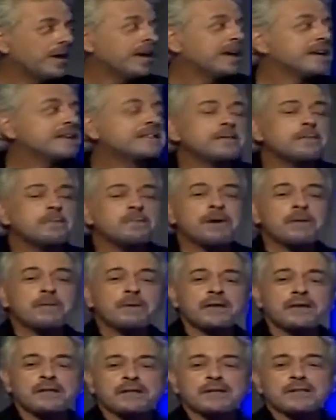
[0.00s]
que
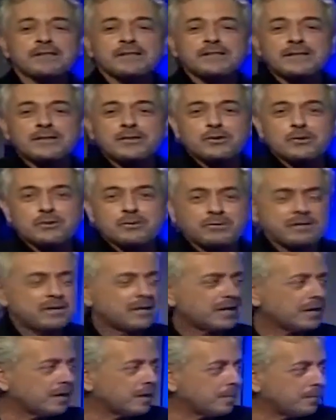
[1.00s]
simplemente este señor,
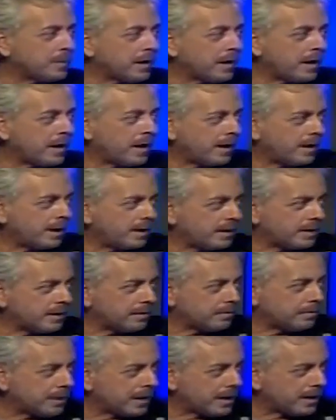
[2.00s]
que para,
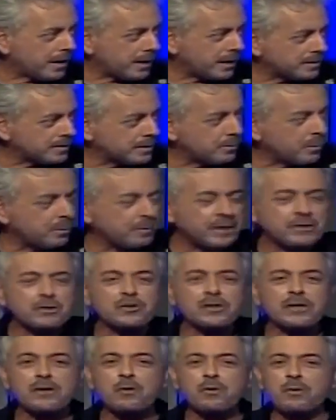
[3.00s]
para ese momento
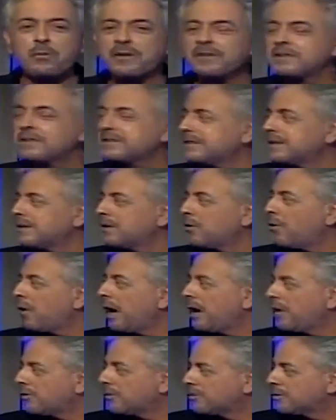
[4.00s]
tenía unos 25
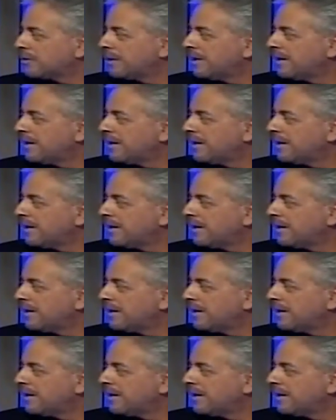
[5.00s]
años,